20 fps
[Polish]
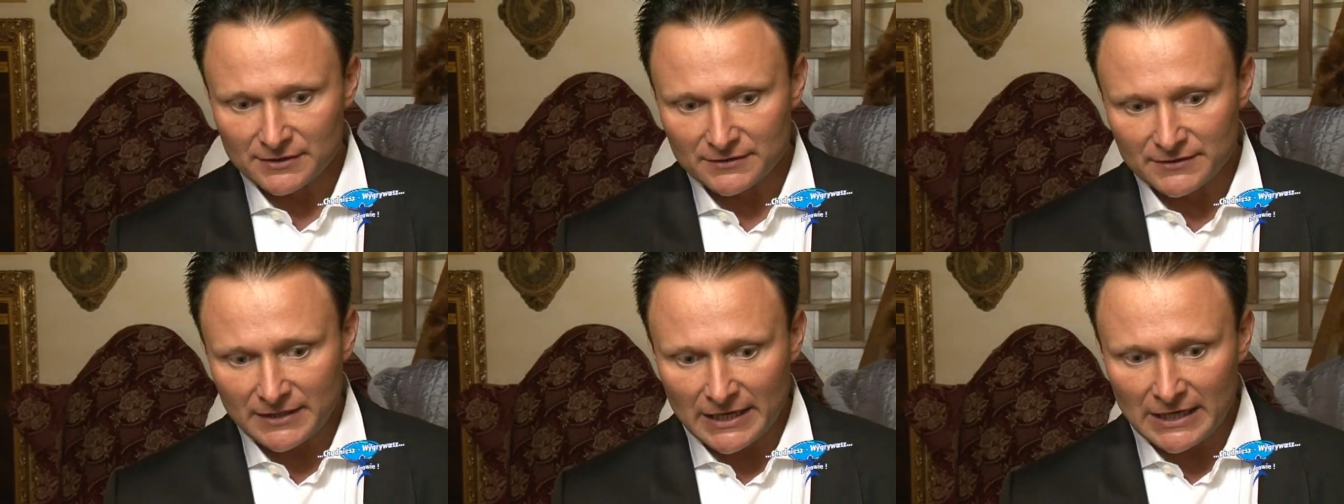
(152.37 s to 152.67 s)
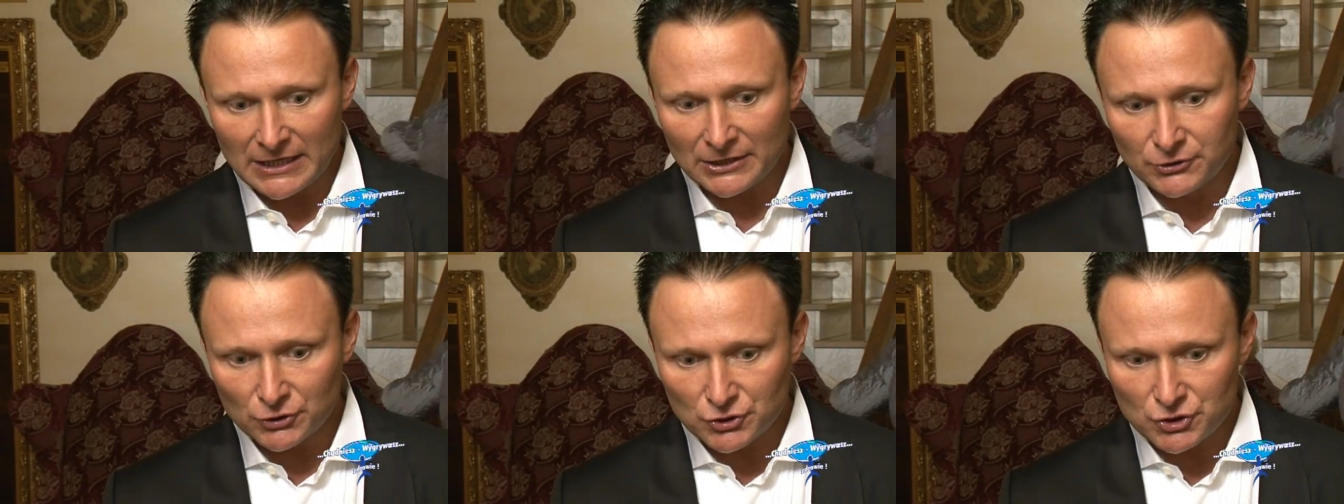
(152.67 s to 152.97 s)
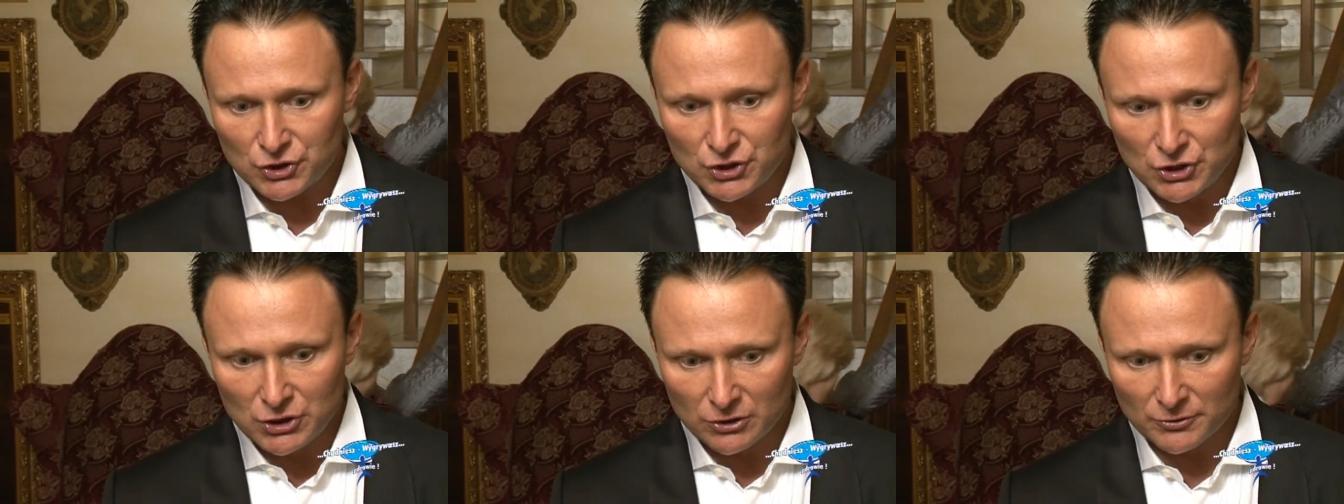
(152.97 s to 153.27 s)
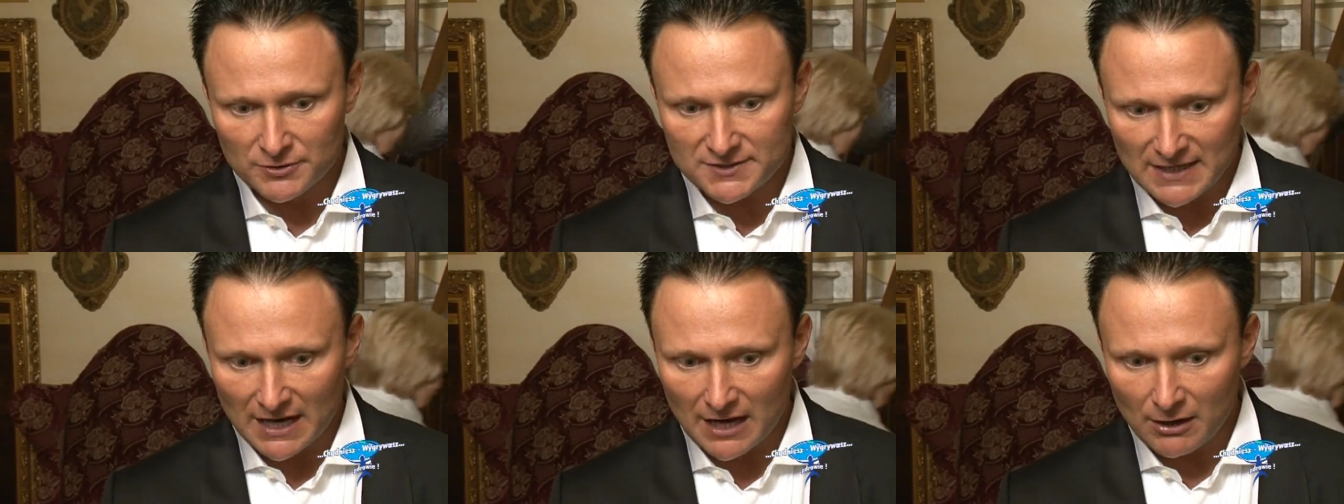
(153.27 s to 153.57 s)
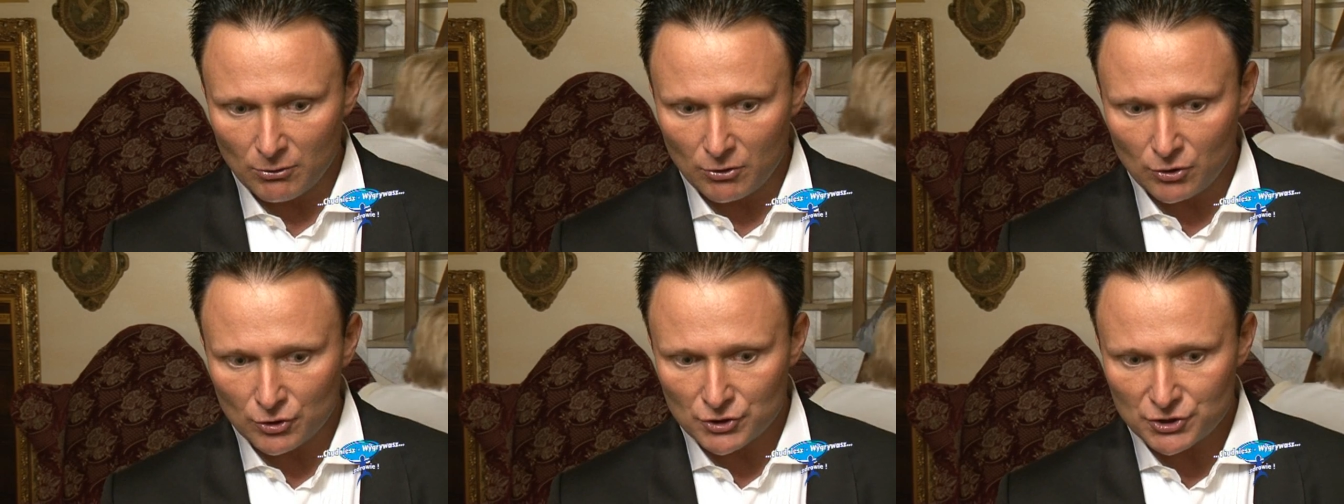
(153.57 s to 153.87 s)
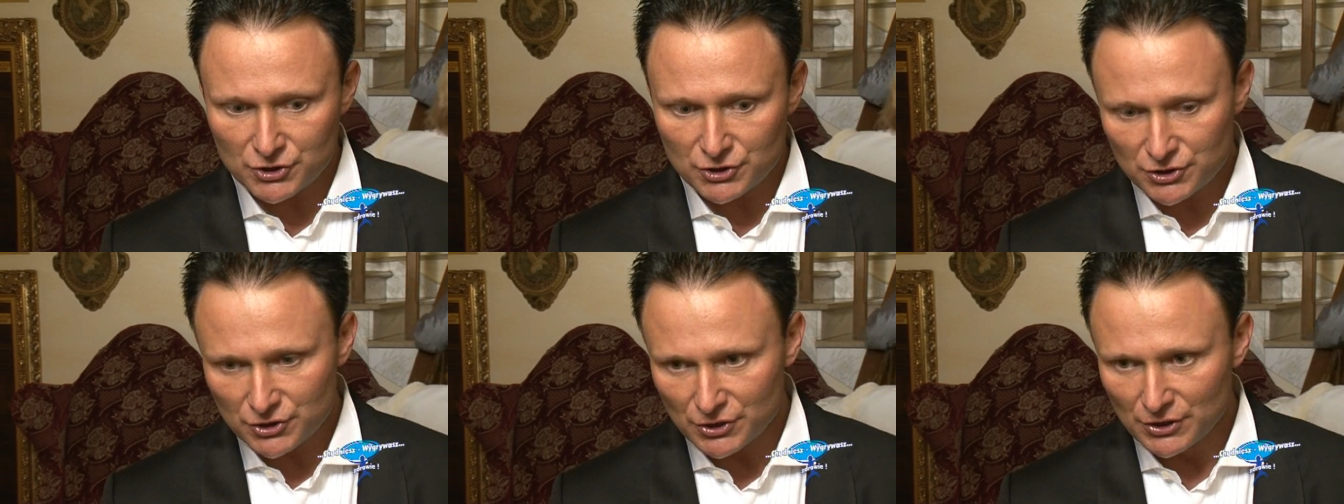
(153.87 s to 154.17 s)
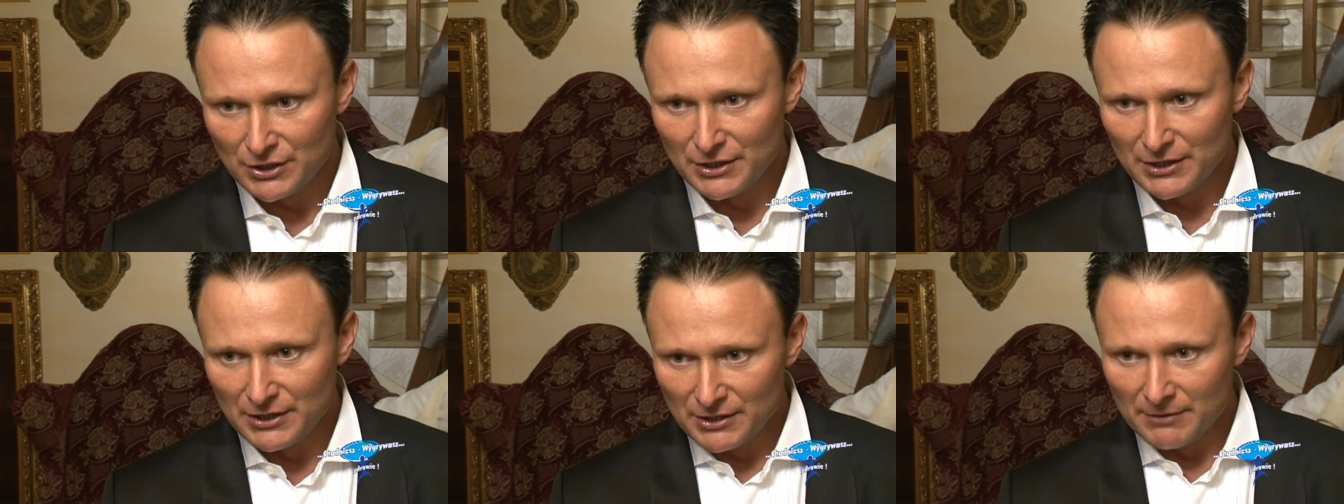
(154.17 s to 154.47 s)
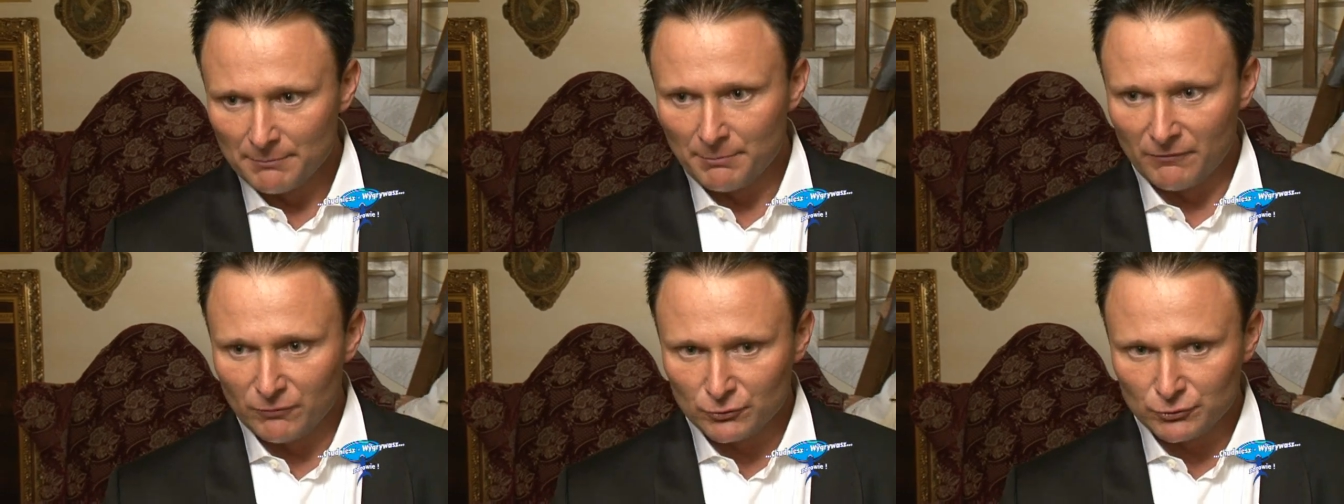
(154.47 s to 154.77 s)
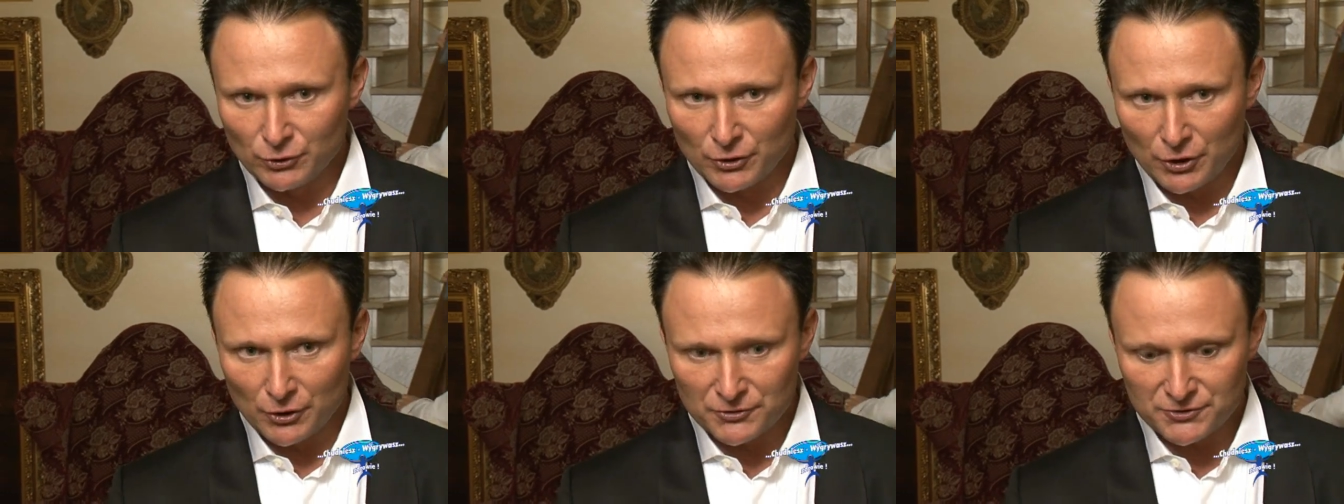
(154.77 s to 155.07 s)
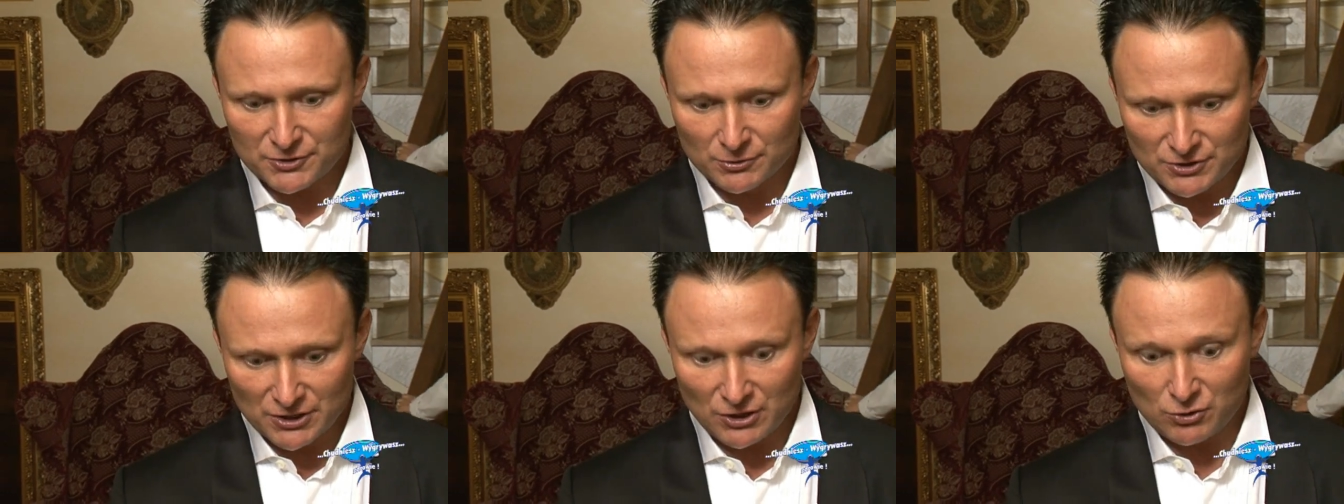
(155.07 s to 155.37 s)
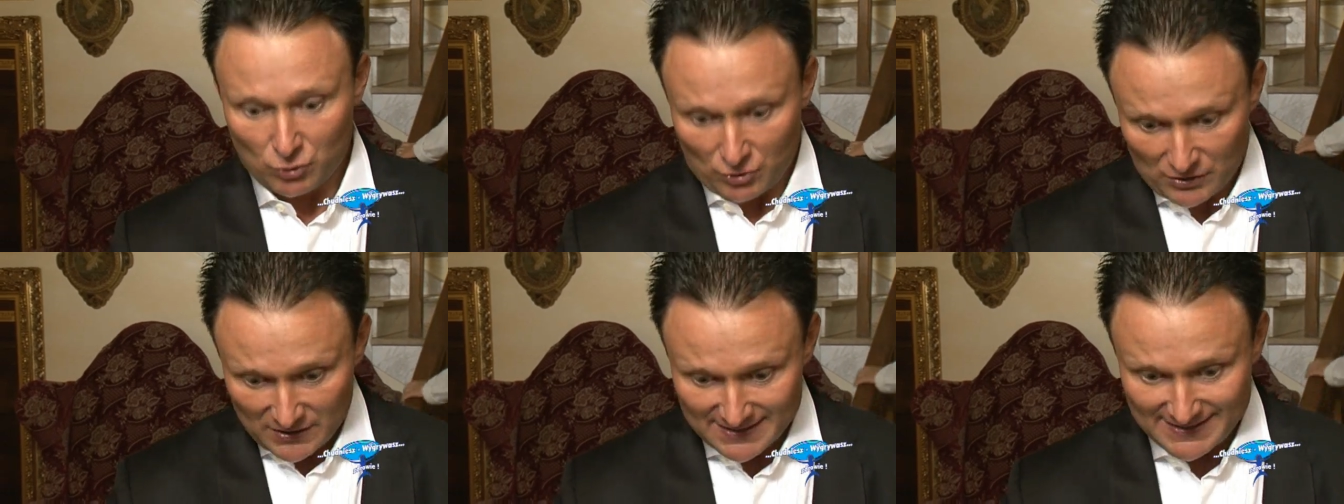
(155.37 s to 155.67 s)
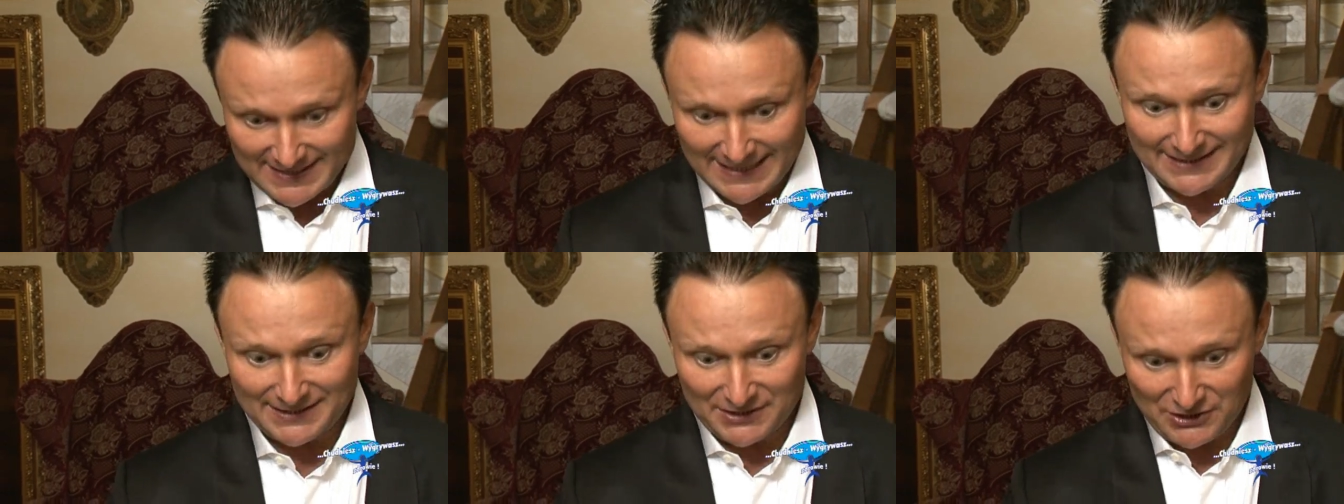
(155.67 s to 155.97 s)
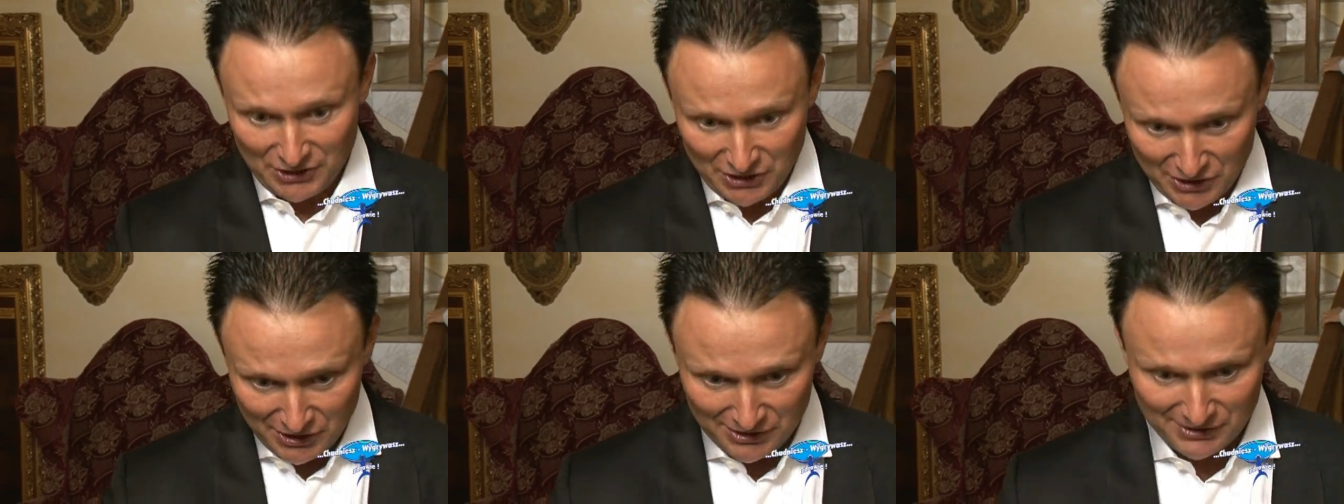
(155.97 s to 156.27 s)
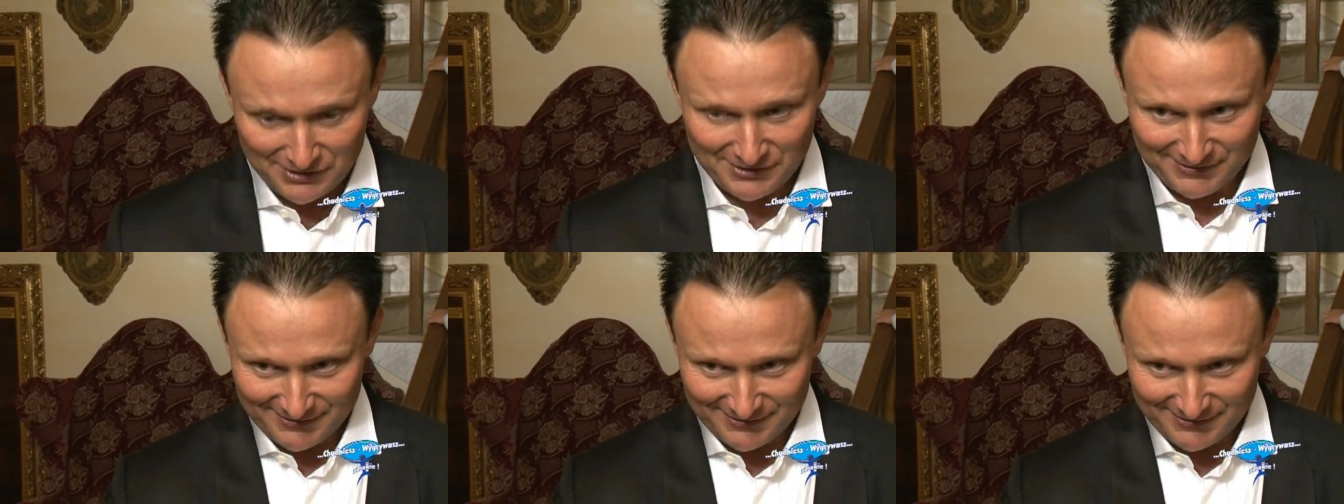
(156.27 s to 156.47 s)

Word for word: daje to silną całość powodującą, że setki